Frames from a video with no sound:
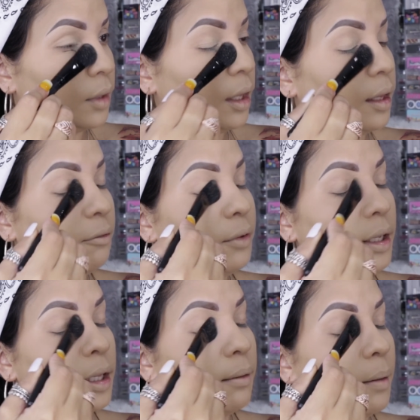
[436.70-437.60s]
Y
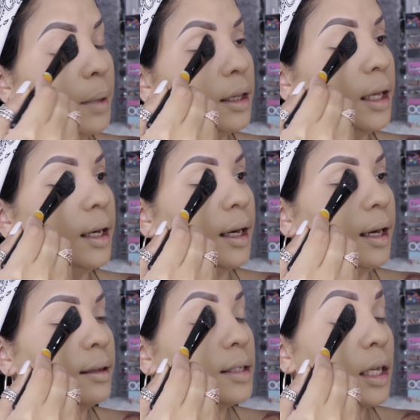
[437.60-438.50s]
definitivamente
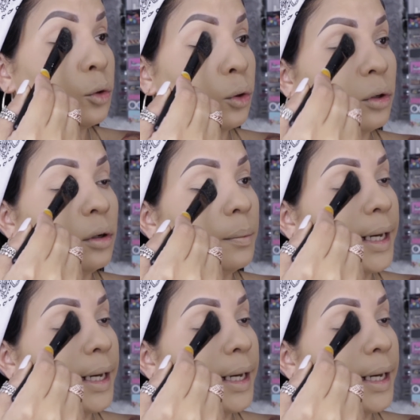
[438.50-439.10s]
que ese tono